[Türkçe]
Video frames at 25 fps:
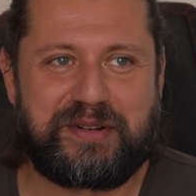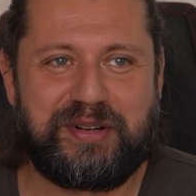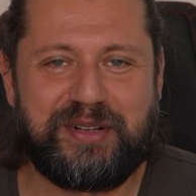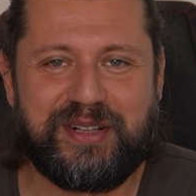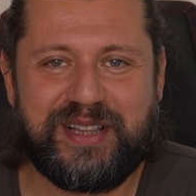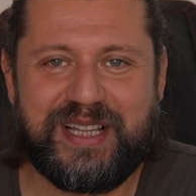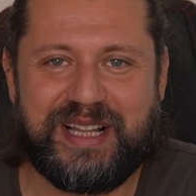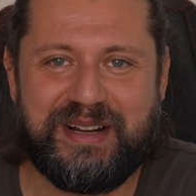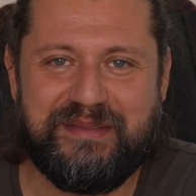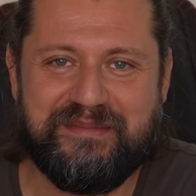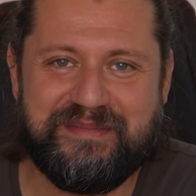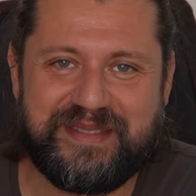
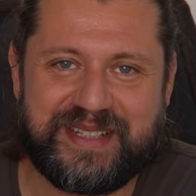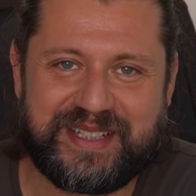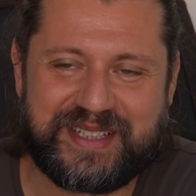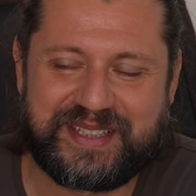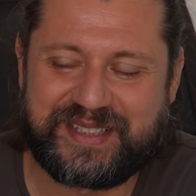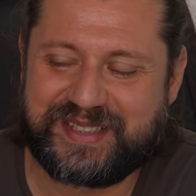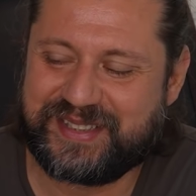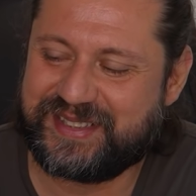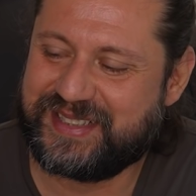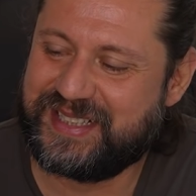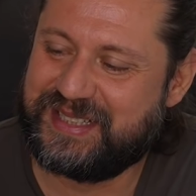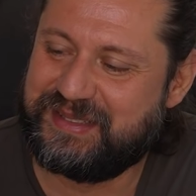
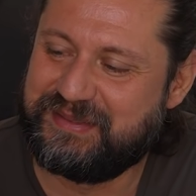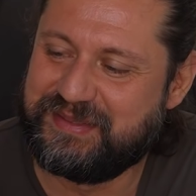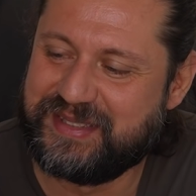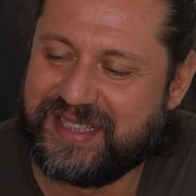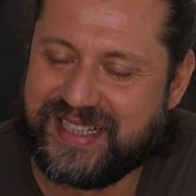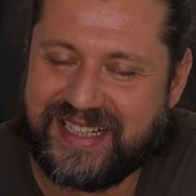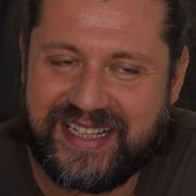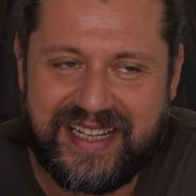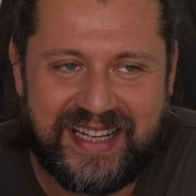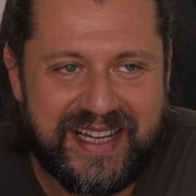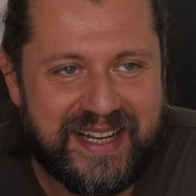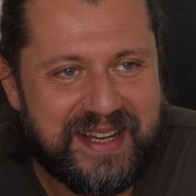kullanmıyor
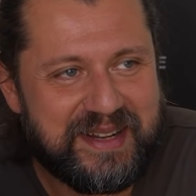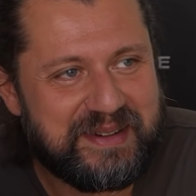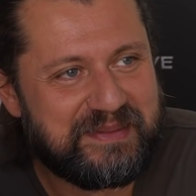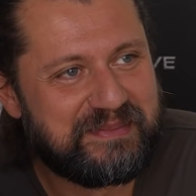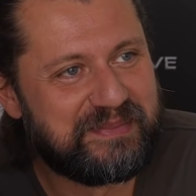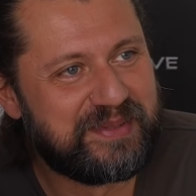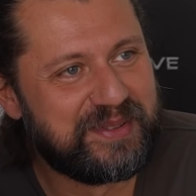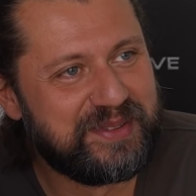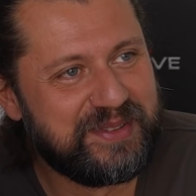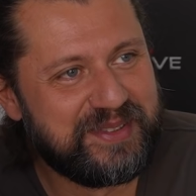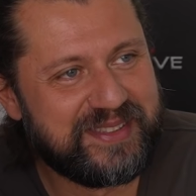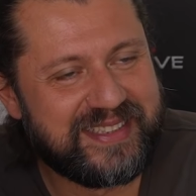kullanmıyor.
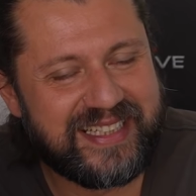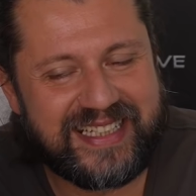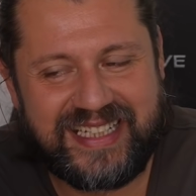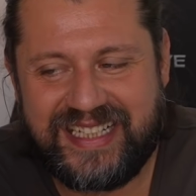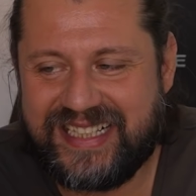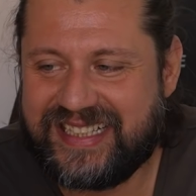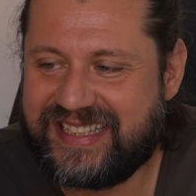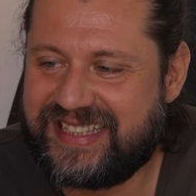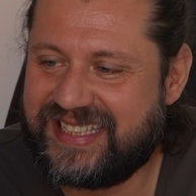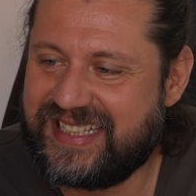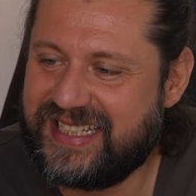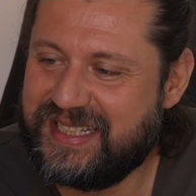Bunun da
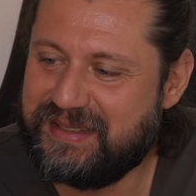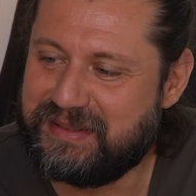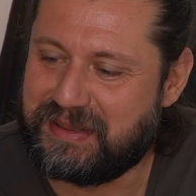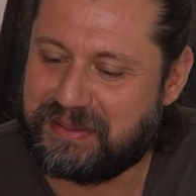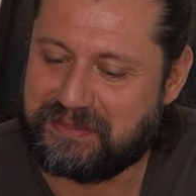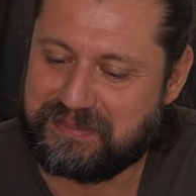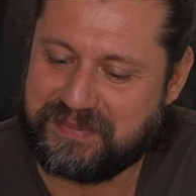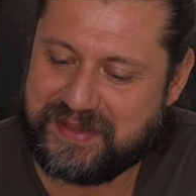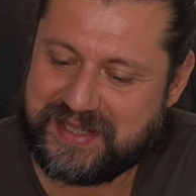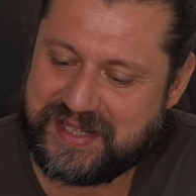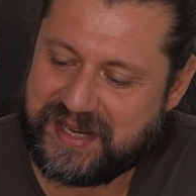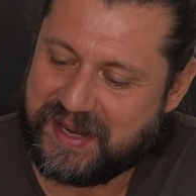elektriği
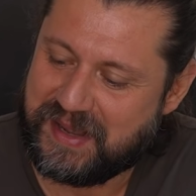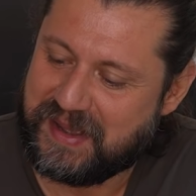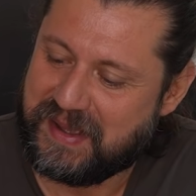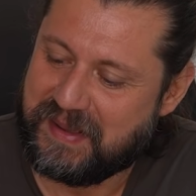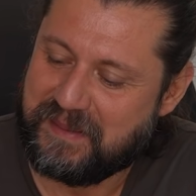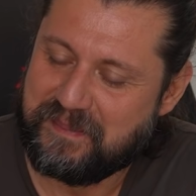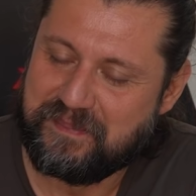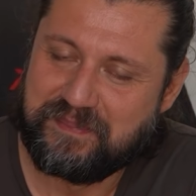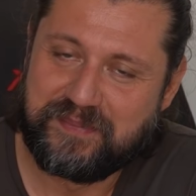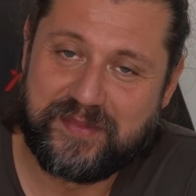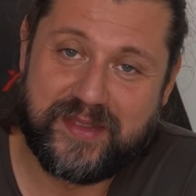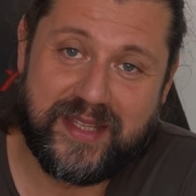bitmiş.
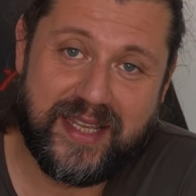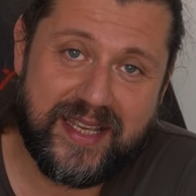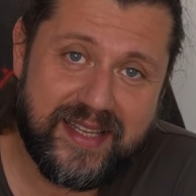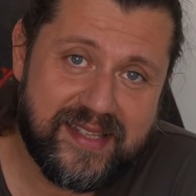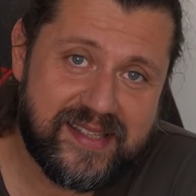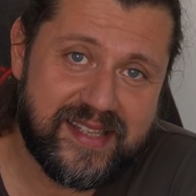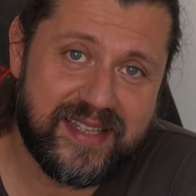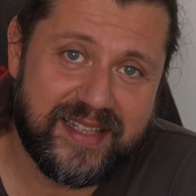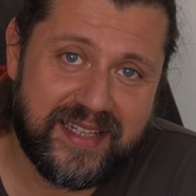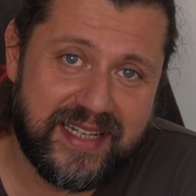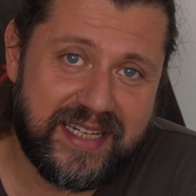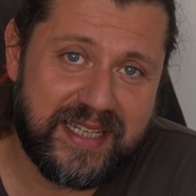
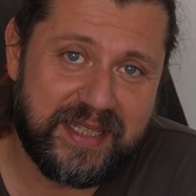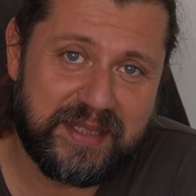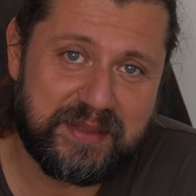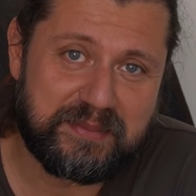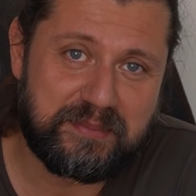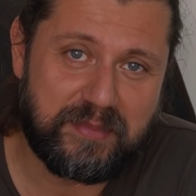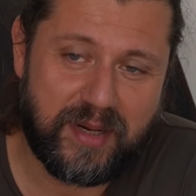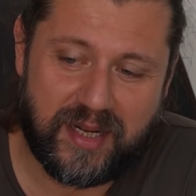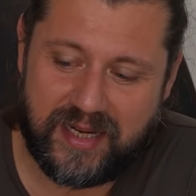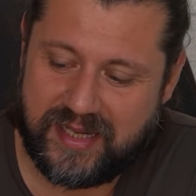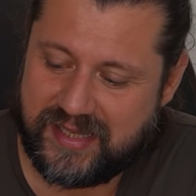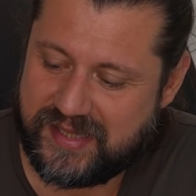Neyse dediğim
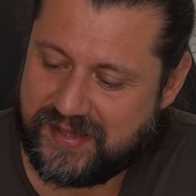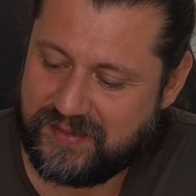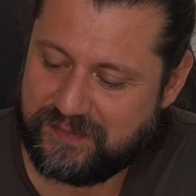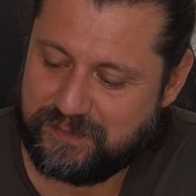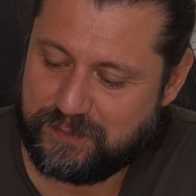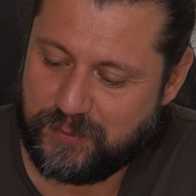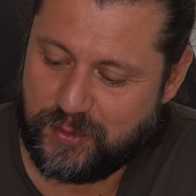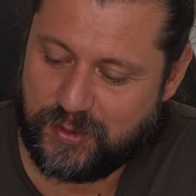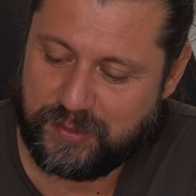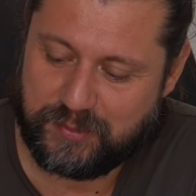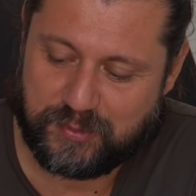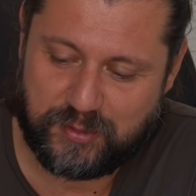gibi maalesef
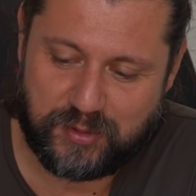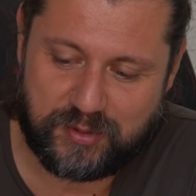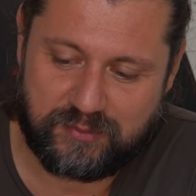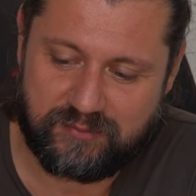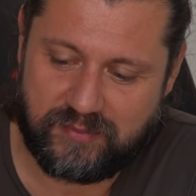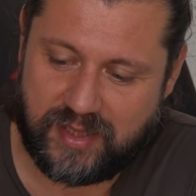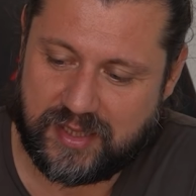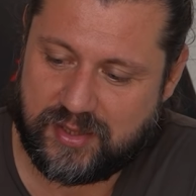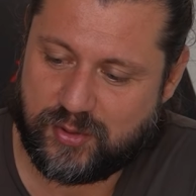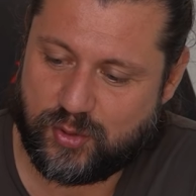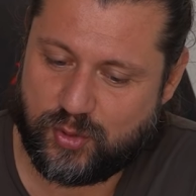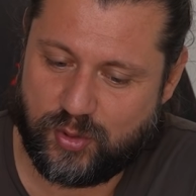böyle bir
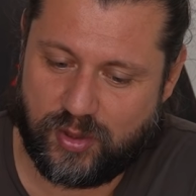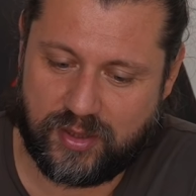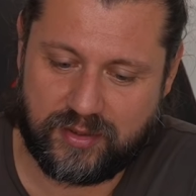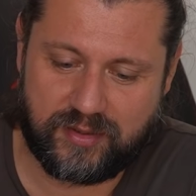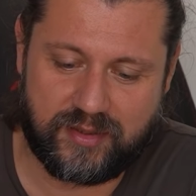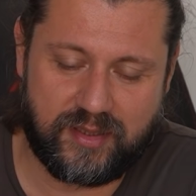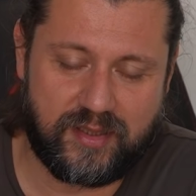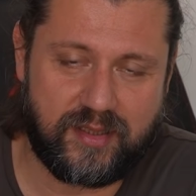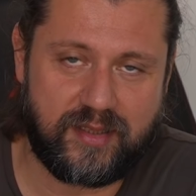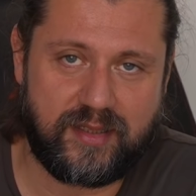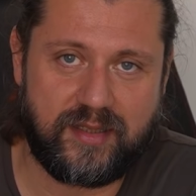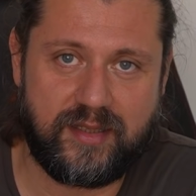durum var. Şu
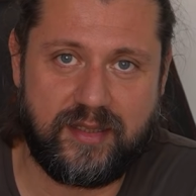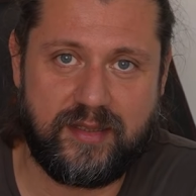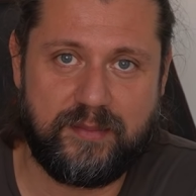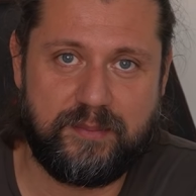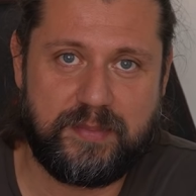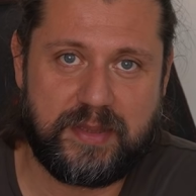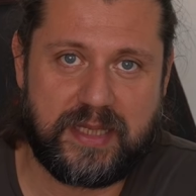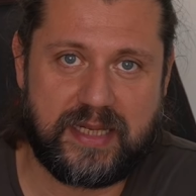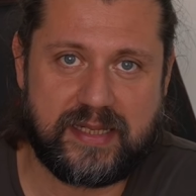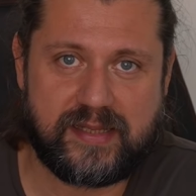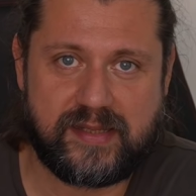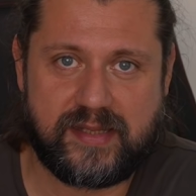anda
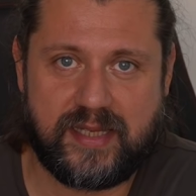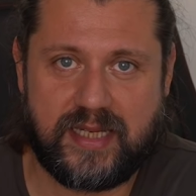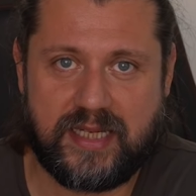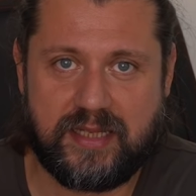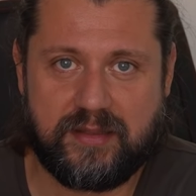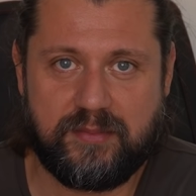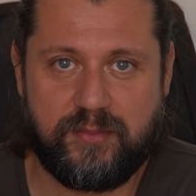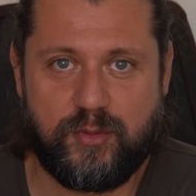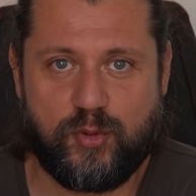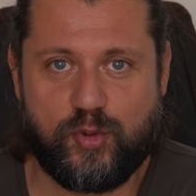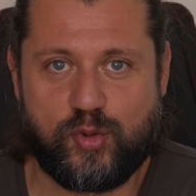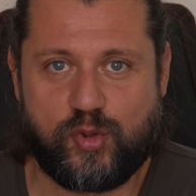e, biraz
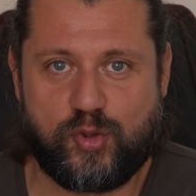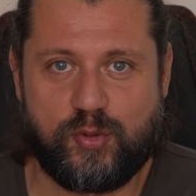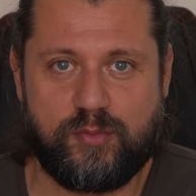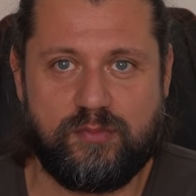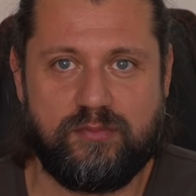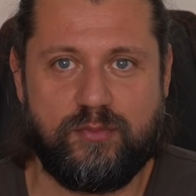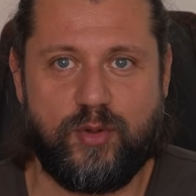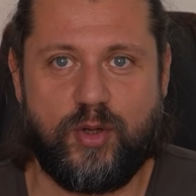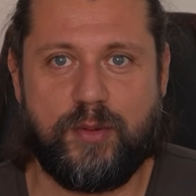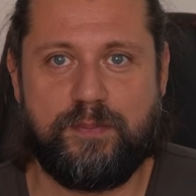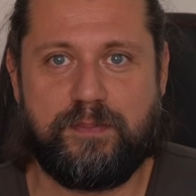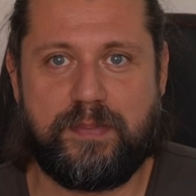dediğim gibi
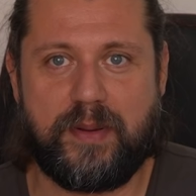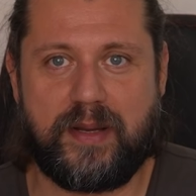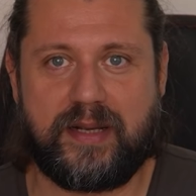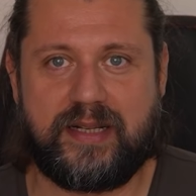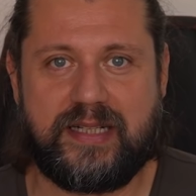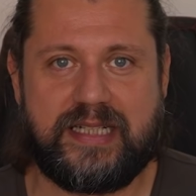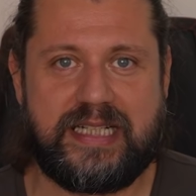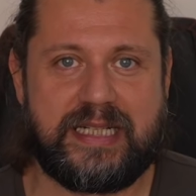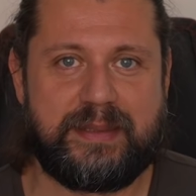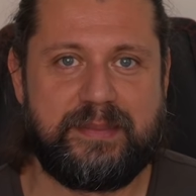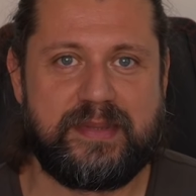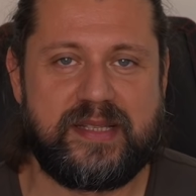yüzüm böyle
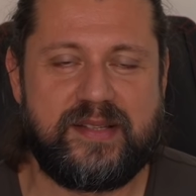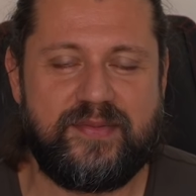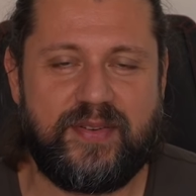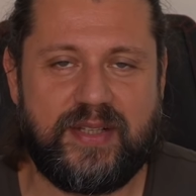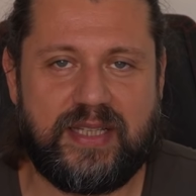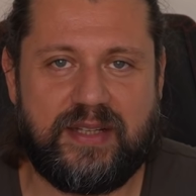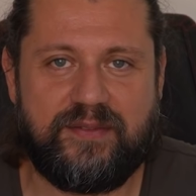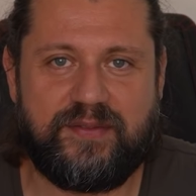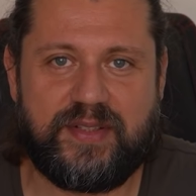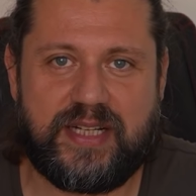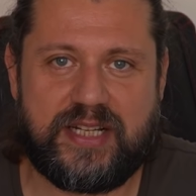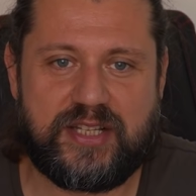kırmızı
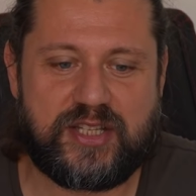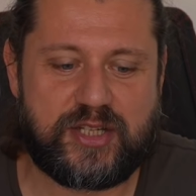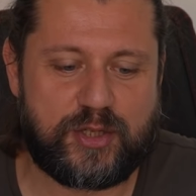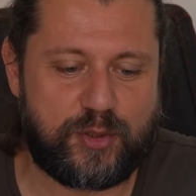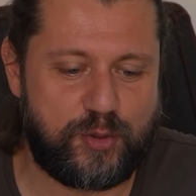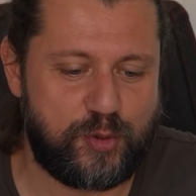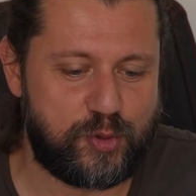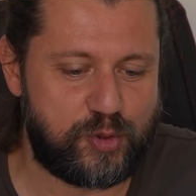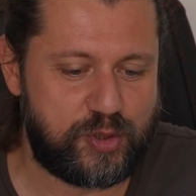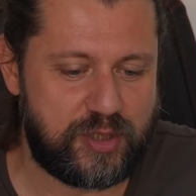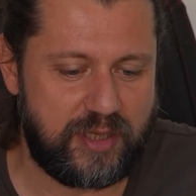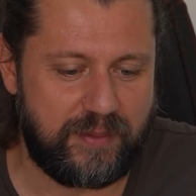falan filan
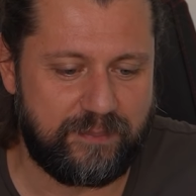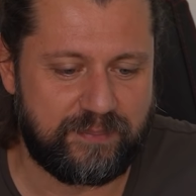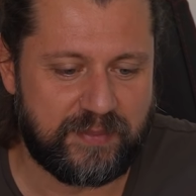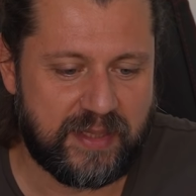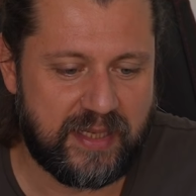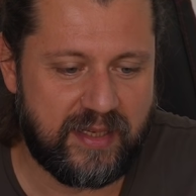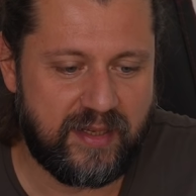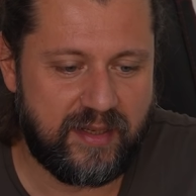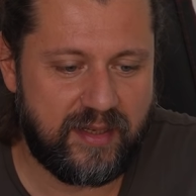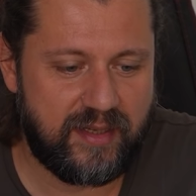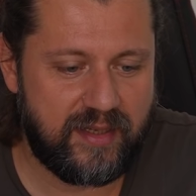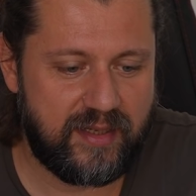çıkıyorsa
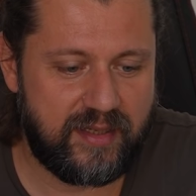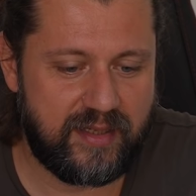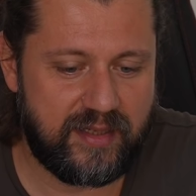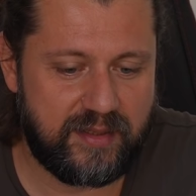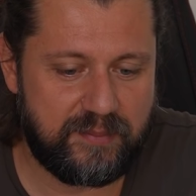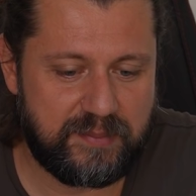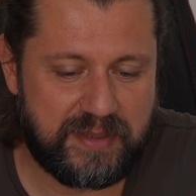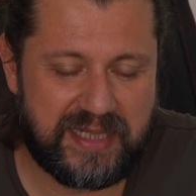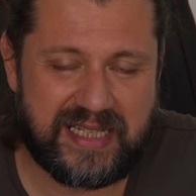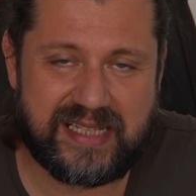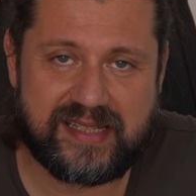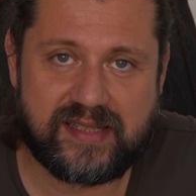
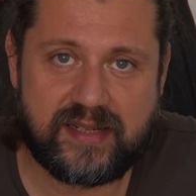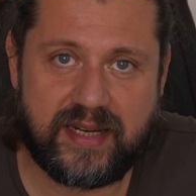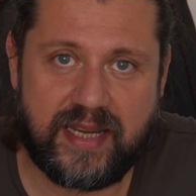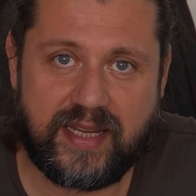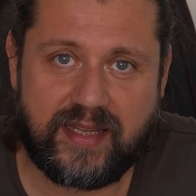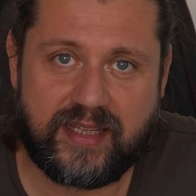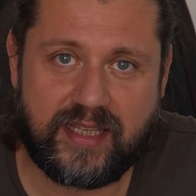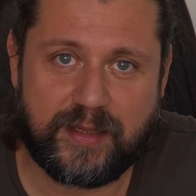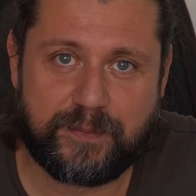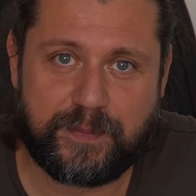e, biraz renk